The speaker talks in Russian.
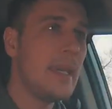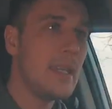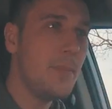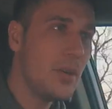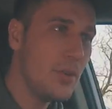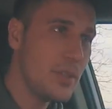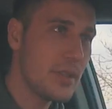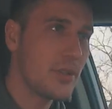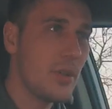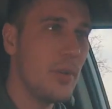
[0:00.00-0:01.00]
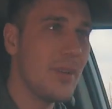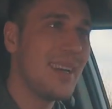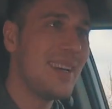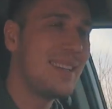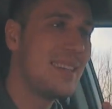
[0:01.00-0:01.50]
и тебе хочется, чтобы он
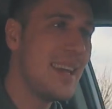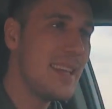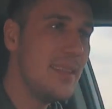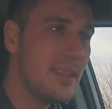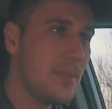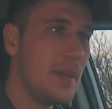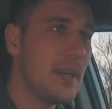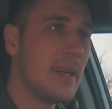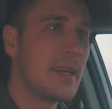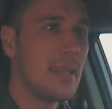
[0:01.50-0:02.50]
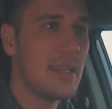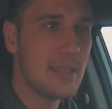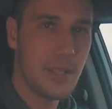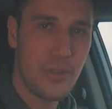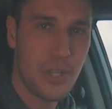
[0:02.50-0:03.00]
дарил тебе
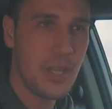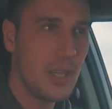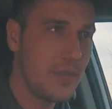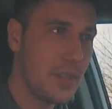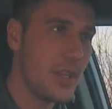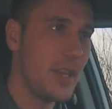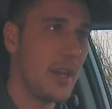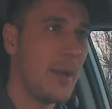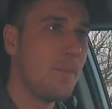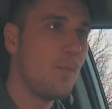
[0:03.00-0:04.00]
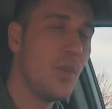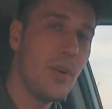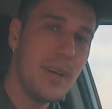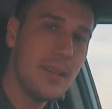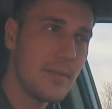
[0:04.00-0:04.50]
классное ощущение от вождения.
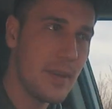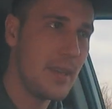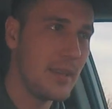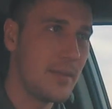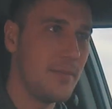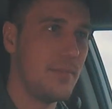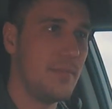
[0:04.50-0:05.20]
Но этого нет.